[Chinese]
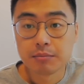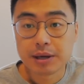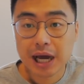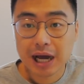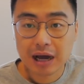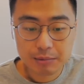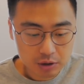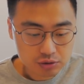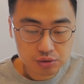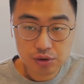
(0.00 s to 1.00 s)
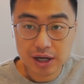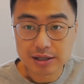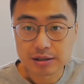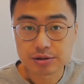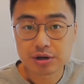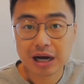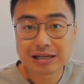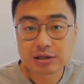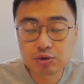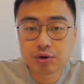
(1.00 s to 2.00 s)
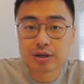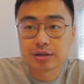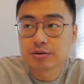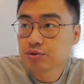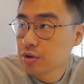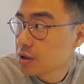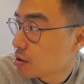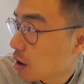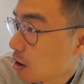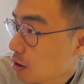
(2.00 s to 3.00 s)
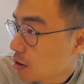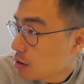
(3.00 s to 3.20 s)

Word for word: Mia 还没有出月子，就是还在坐月子，坐到